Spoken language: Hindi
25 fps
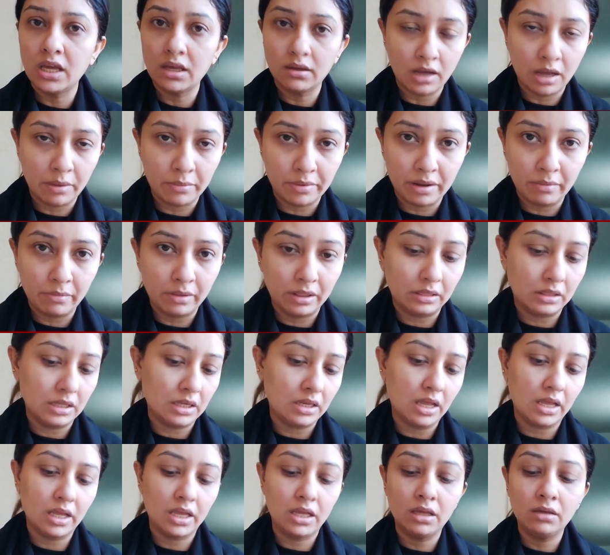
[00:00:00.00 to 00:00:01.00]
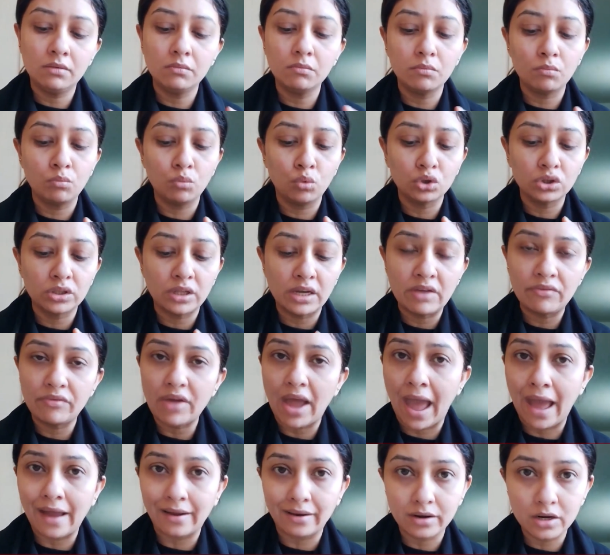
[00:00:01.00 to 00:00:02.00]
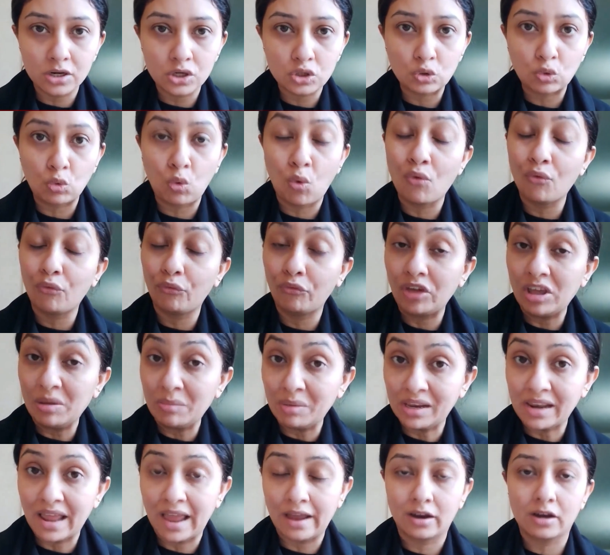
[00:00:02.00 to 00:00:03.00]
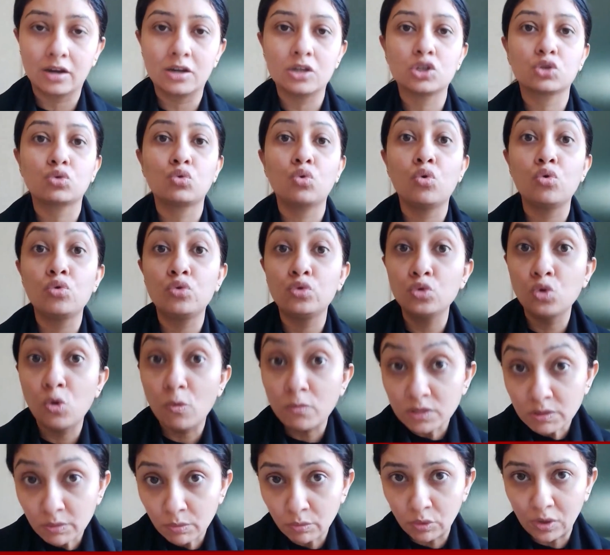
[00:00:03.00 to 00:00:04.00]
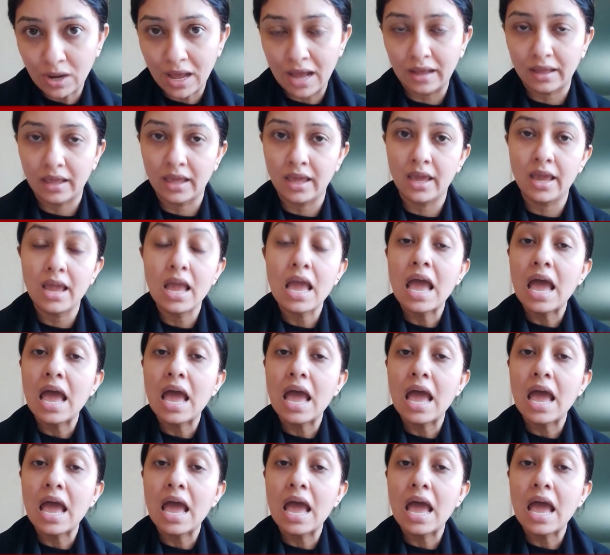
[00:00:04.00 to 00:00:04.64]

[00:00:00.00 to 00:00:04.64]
खबरें मिलती रहीं मुख्तलिफ एंकर्स को फीमेल एंकर्स को रूम्स में बुला के